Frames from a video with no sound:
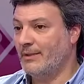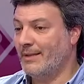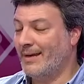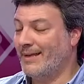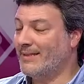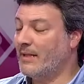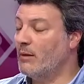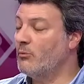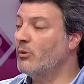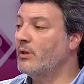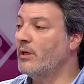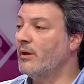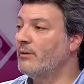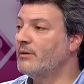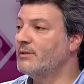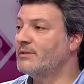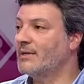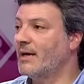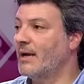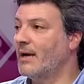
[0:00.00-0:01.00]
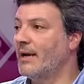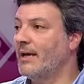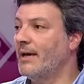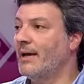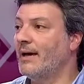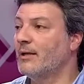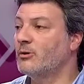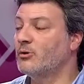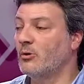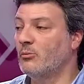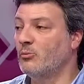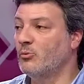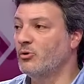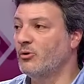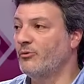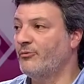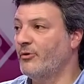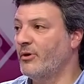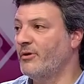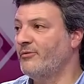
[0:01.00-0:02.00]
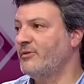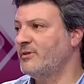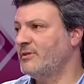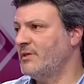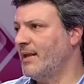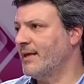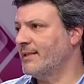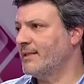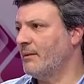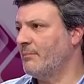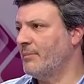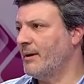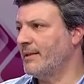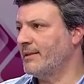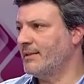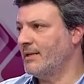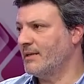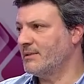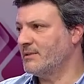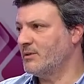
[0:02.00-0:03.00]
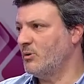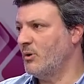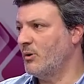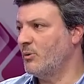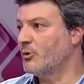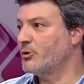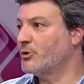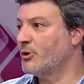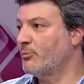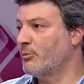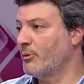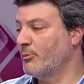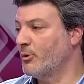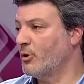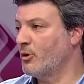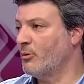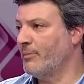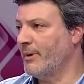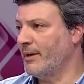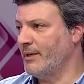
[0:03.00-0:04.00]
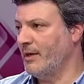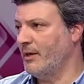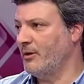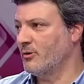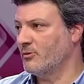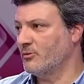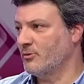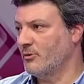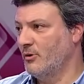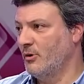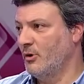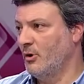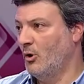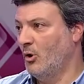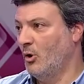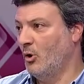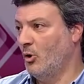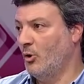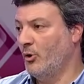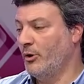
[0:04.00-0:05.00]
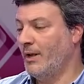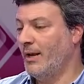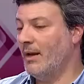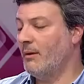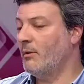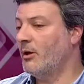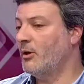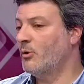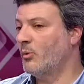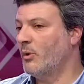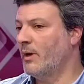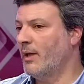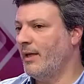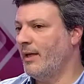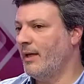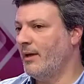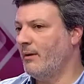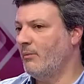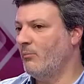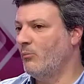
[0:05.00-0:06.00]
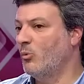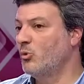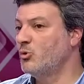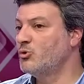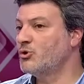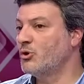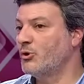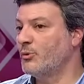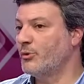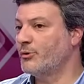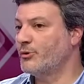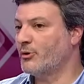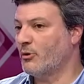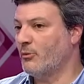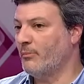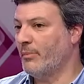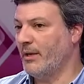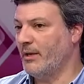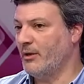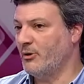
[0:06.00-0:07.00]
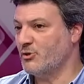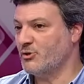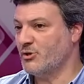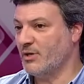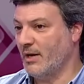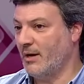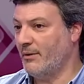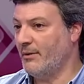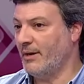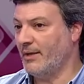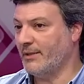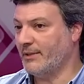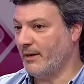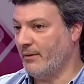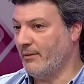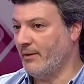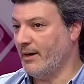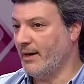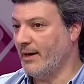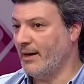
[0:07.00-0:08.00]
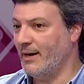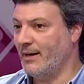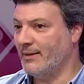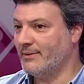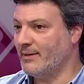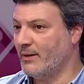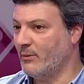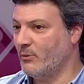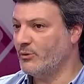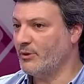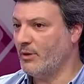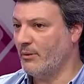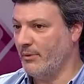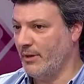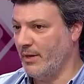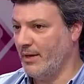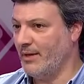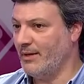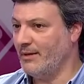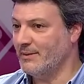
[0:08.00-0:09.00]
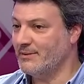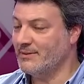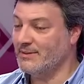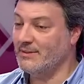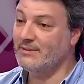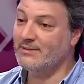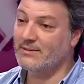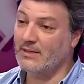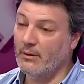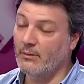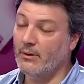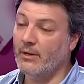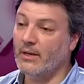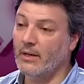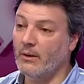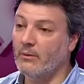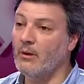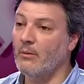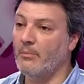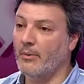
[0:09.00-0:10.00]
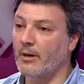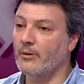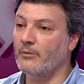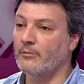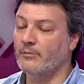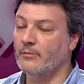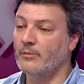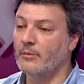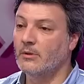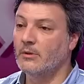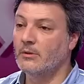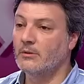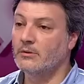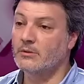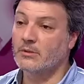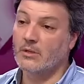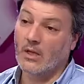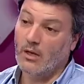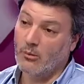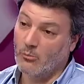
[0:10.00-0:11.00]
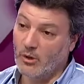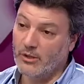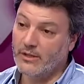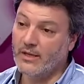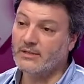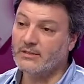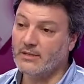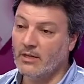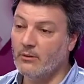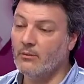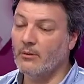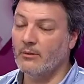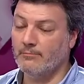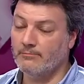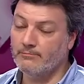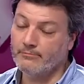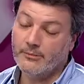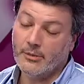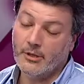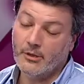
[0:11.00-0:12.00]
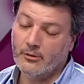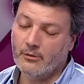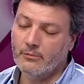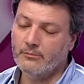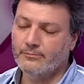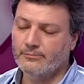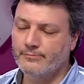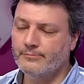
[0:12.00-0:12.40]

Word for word: Tratamos de avisarle a todo el mundo, fue difícil hasta planteárselo a nuestros propios compañeros. Hoy en la madrugada, muchos de nuestros compañeros llegaban a trabajar a las 3, 4 de la mañana sin saber que había paro. Se daban vuelta y se iban. Pero...